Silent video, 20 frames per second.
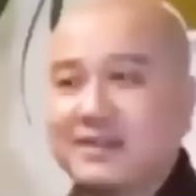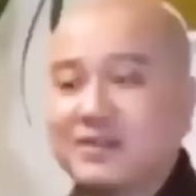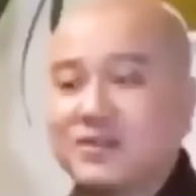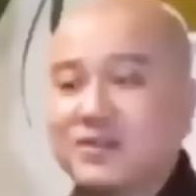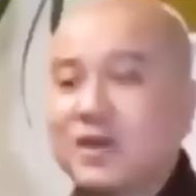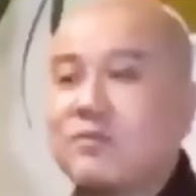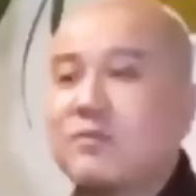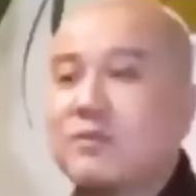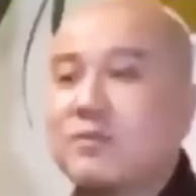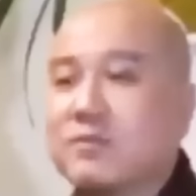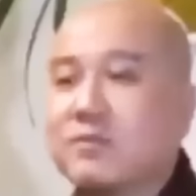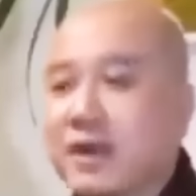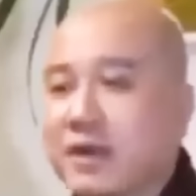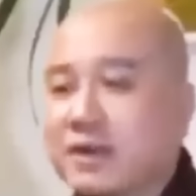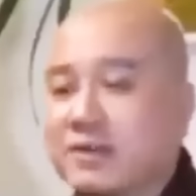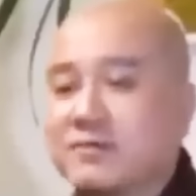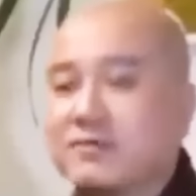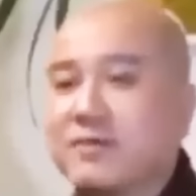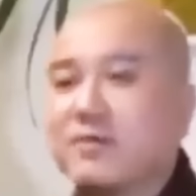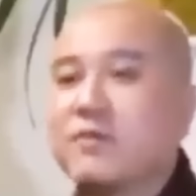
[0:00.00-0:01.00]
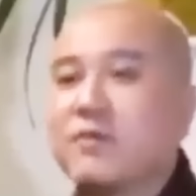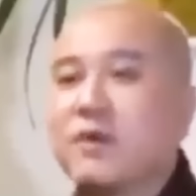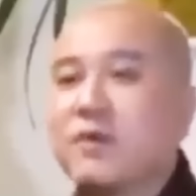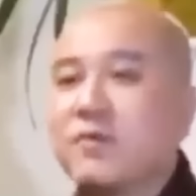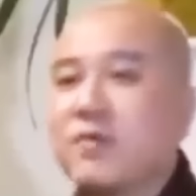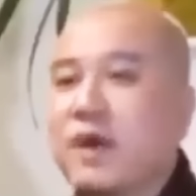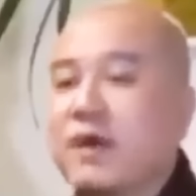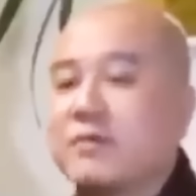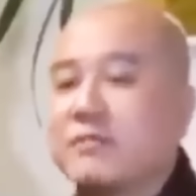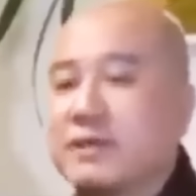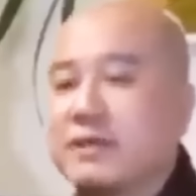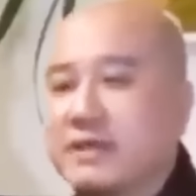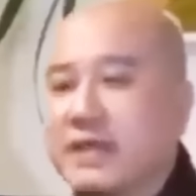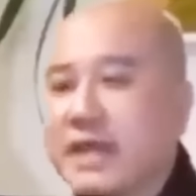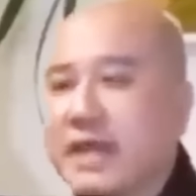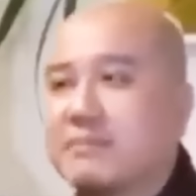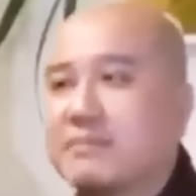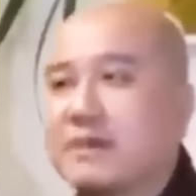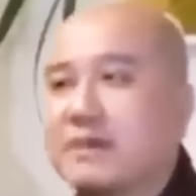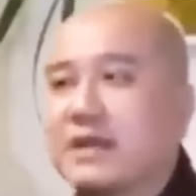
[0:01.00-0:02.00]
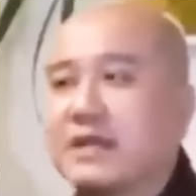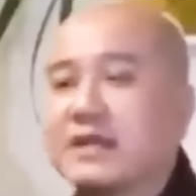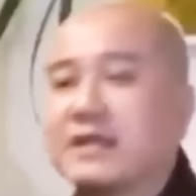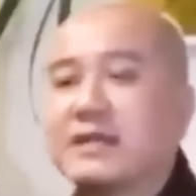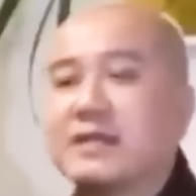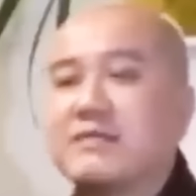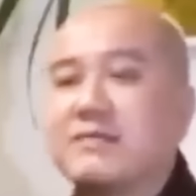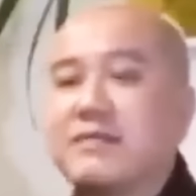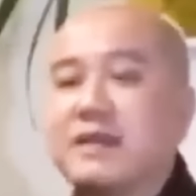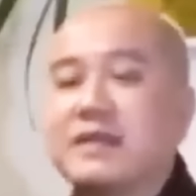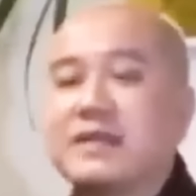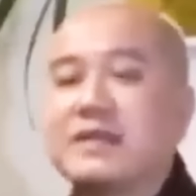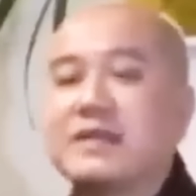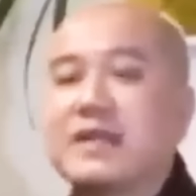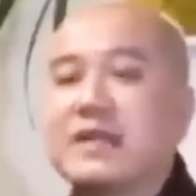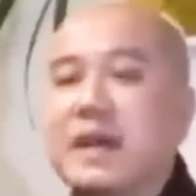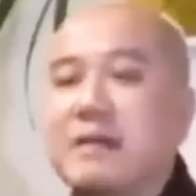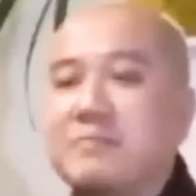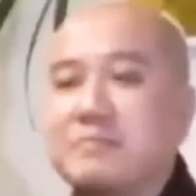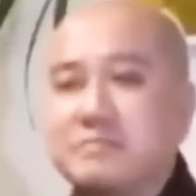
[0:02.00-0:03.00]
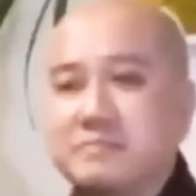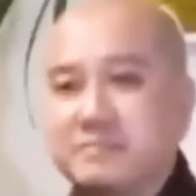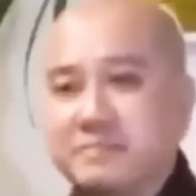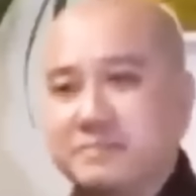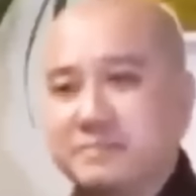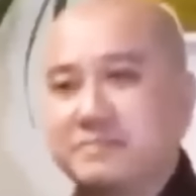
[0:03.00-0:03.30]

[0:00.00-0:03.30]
Có một lần Pháp Hòa qua miền Nam Cali và đi thăm